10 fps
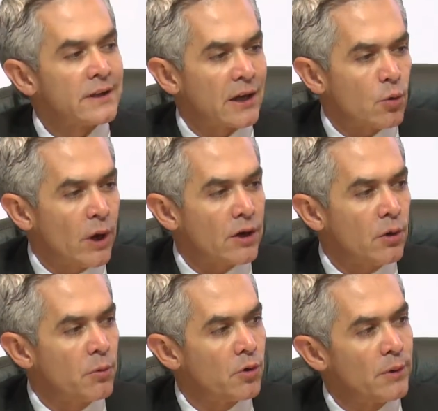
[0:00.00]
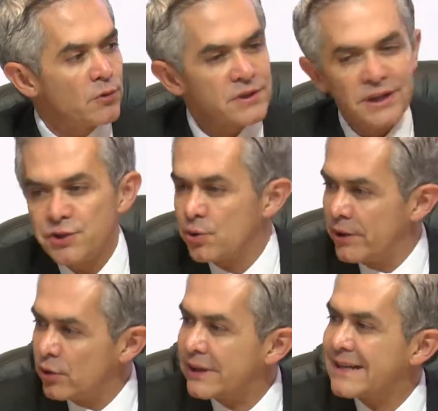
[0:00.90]
Tal cual como lo hemos hecho
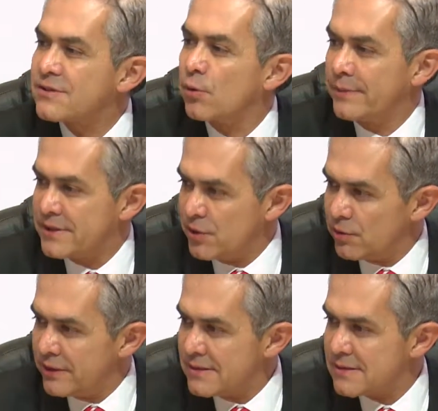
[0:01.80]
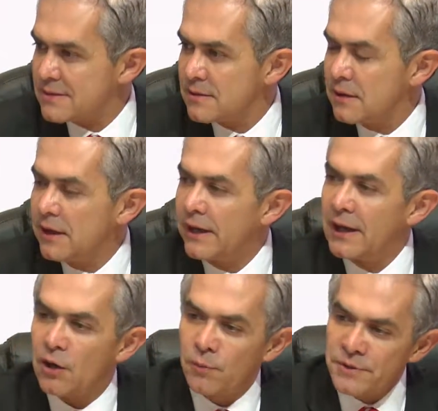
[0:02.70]
en otras comisiones, en
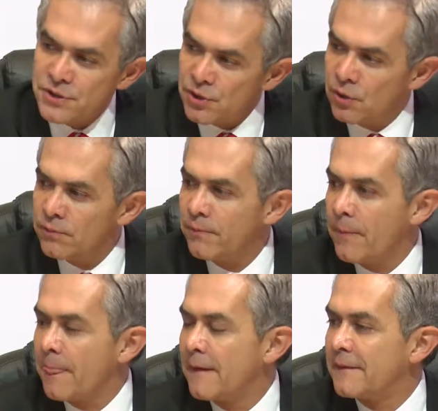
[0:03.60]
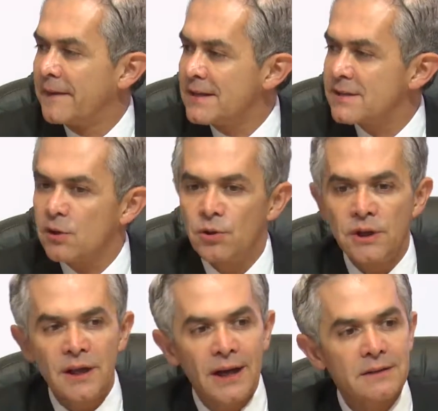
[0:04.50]
la Comisión de
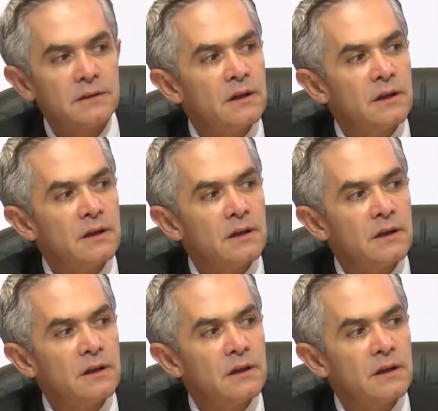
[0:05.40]
Seguridad,